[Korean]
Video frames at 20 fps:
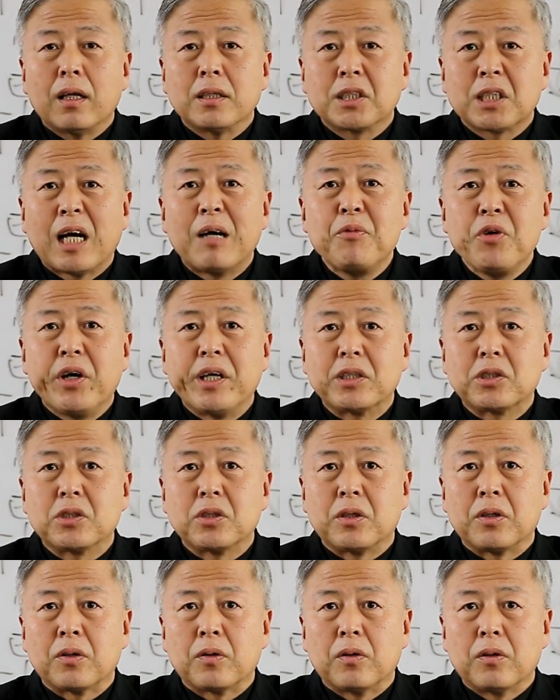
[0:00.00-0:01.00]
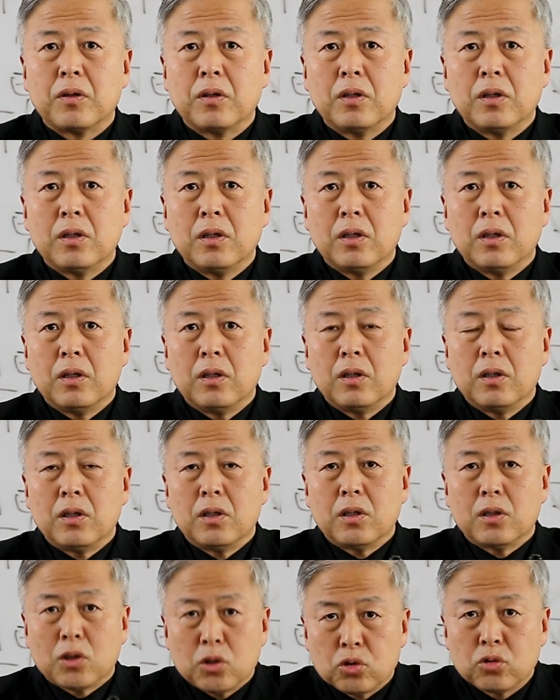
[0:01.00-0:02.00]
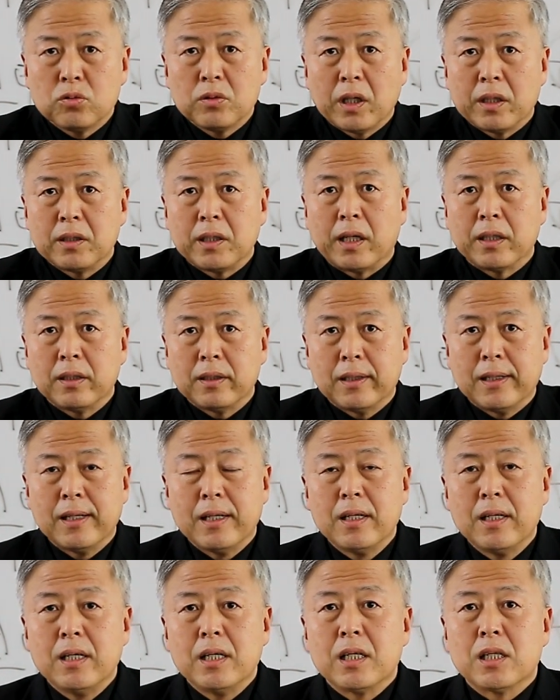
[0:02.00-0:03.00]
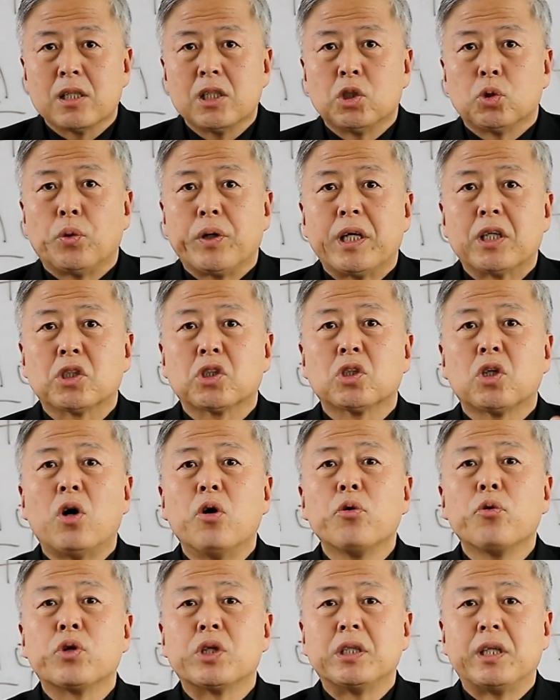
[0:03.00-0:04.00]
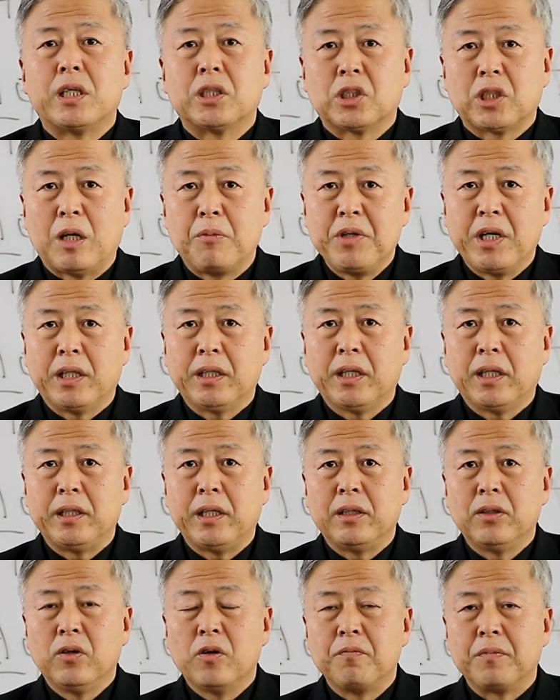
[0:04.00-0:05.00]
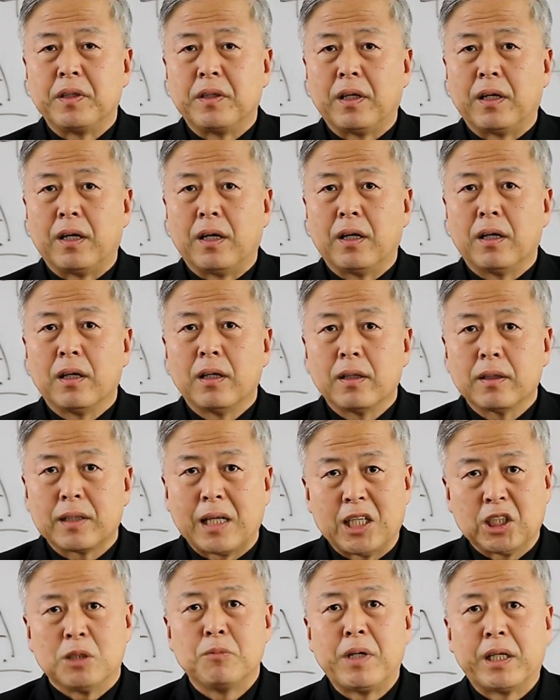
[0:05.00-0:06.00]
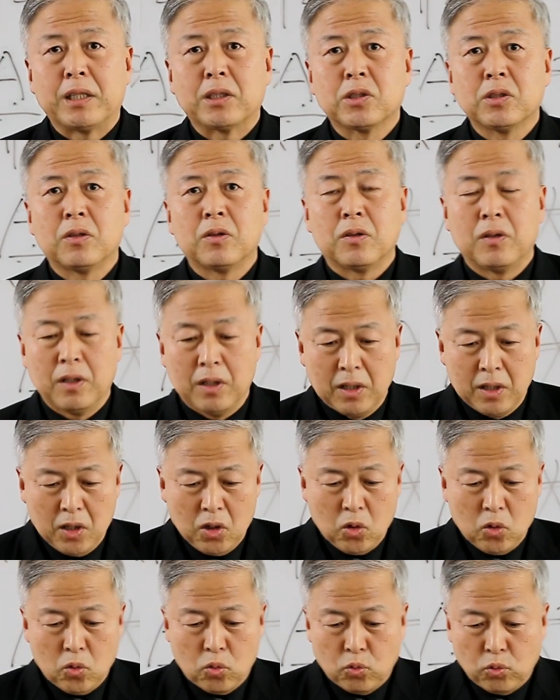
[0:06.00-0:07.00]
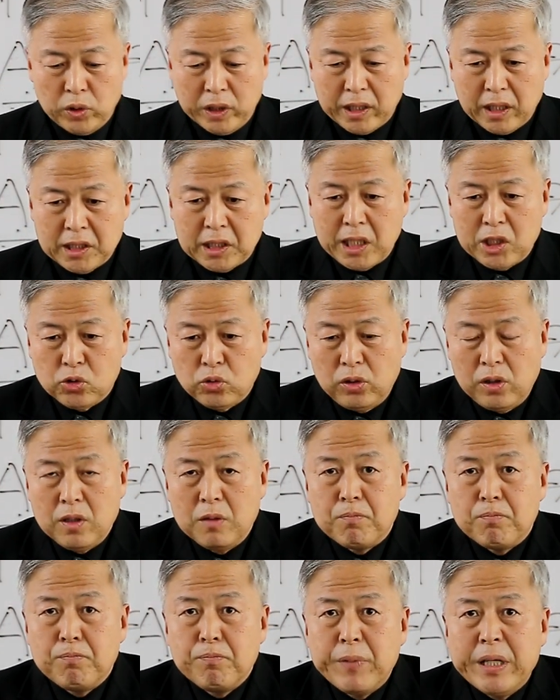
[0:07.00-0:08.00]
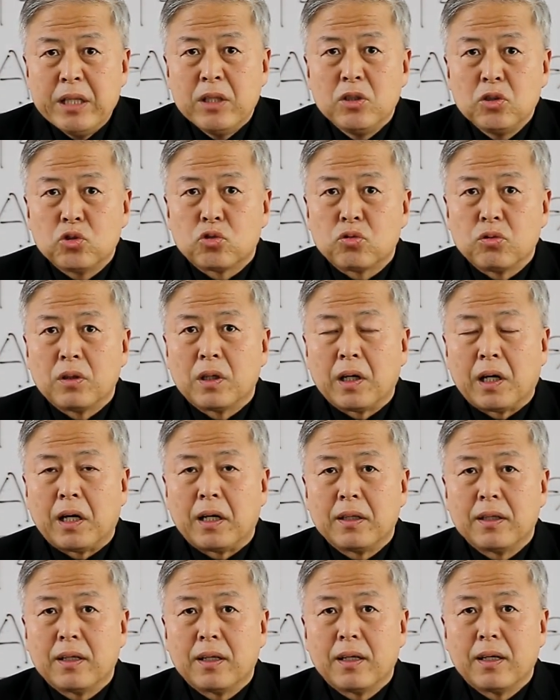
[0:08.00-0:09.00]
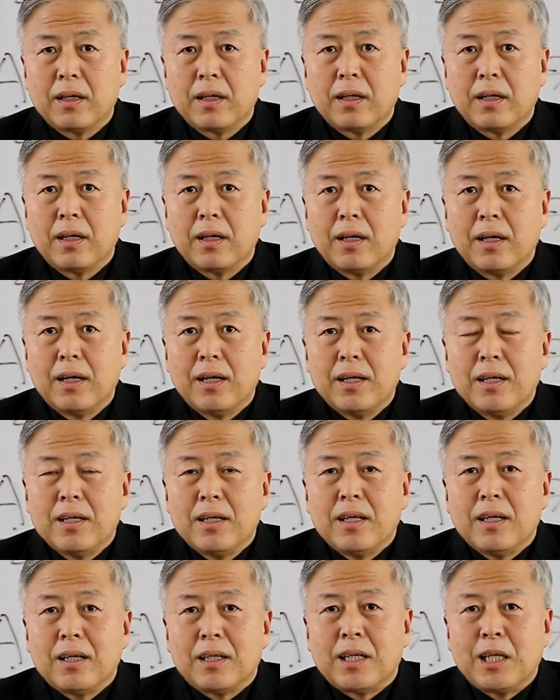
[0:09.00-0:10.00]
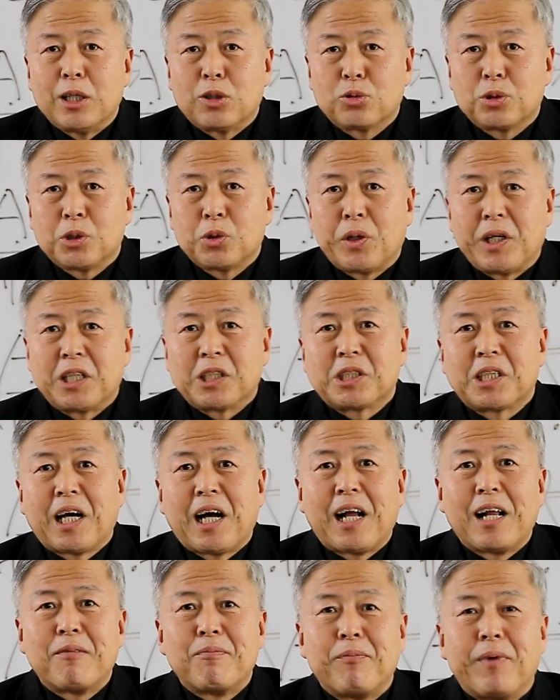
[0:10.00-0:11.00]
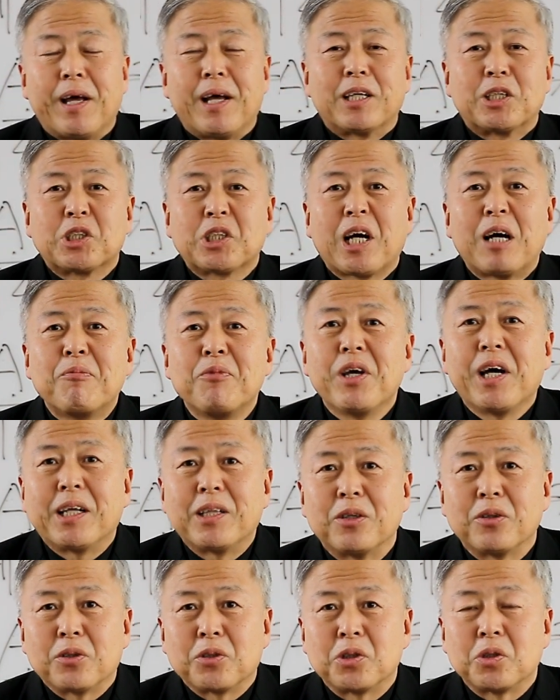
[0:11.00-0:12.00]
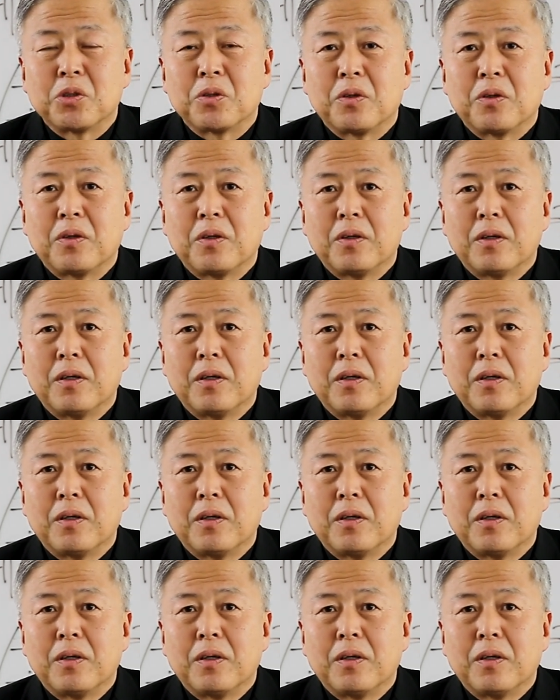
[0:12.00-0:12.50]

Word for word: 참여했어요. 그 순간 나는 그리스도의 성육신에 참여하는 게 되는 겁니다. 다시 말해서 우리가 예수를 믿는 순간 예수 그리스도의 삶에 참여하는 거죠.